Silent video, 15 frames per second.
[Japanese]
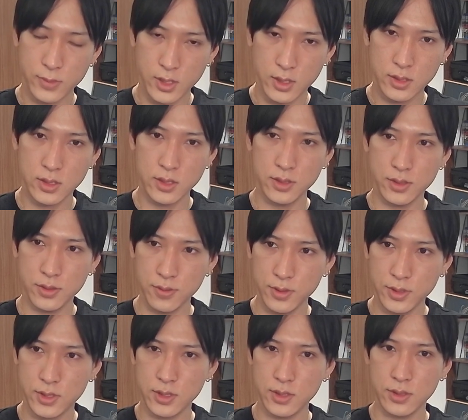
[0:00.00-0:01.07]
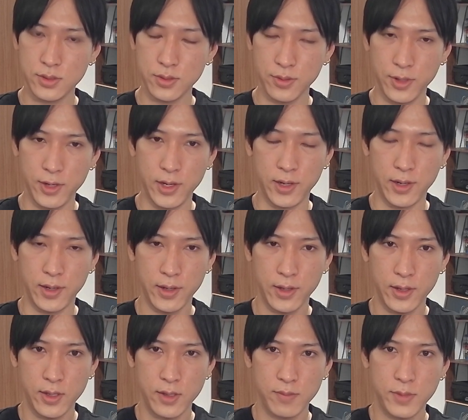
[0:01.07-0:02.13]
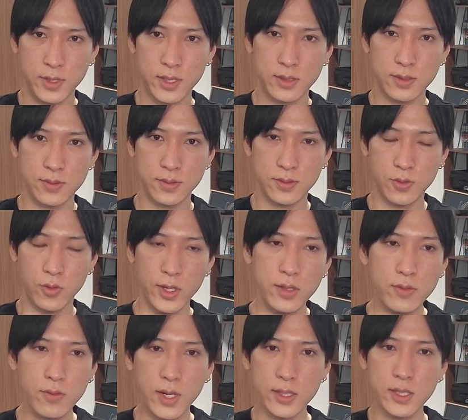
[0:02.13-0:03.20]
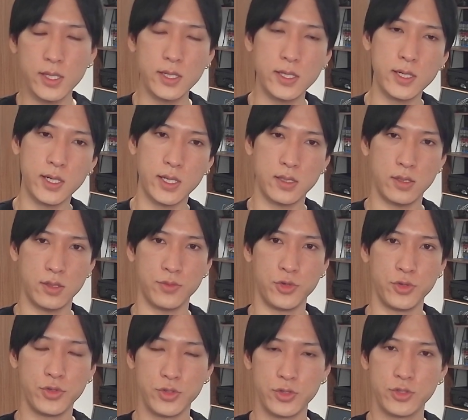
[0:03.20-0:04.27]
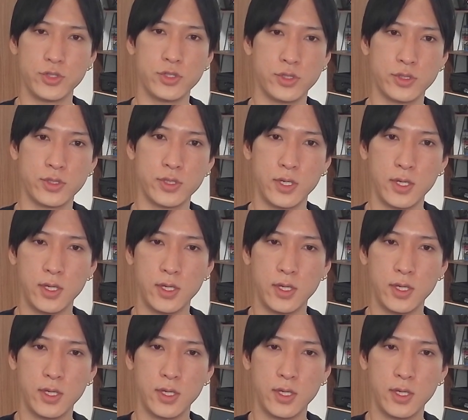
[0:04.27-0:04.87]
慎重に慎重に、またそのトレンドが出てきてからでいいと思う。うん。